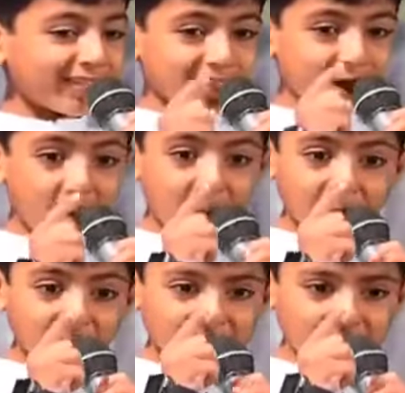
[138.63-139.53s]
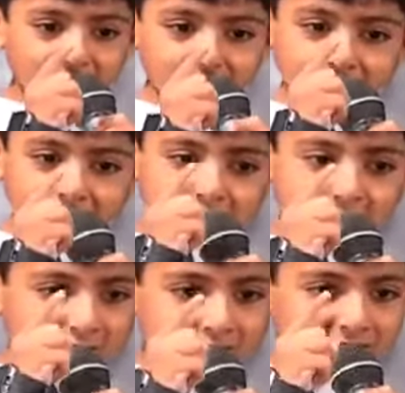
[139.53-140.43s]
जब तक
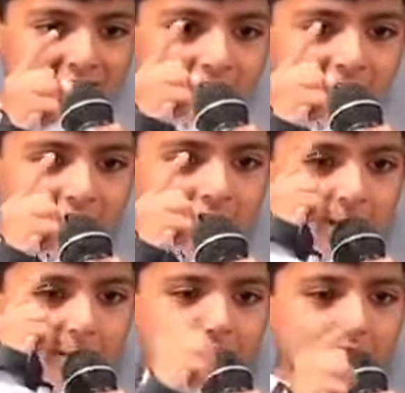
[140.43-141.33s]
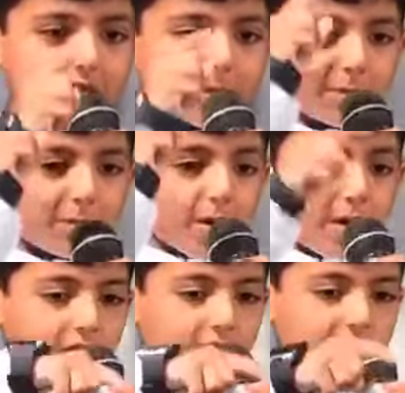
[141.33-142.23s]
शिक्षा का मतलब
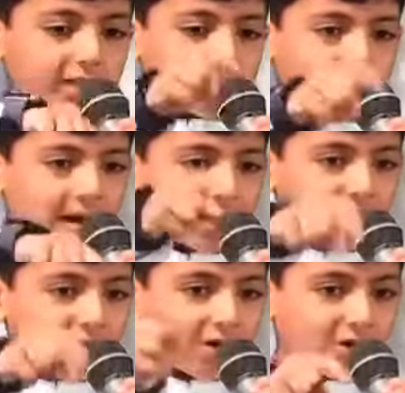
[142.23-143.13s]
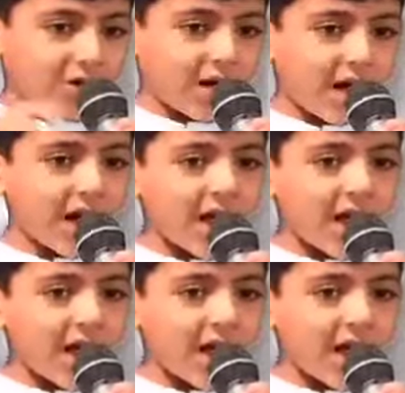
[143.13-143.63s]
नौकरी पाना होगा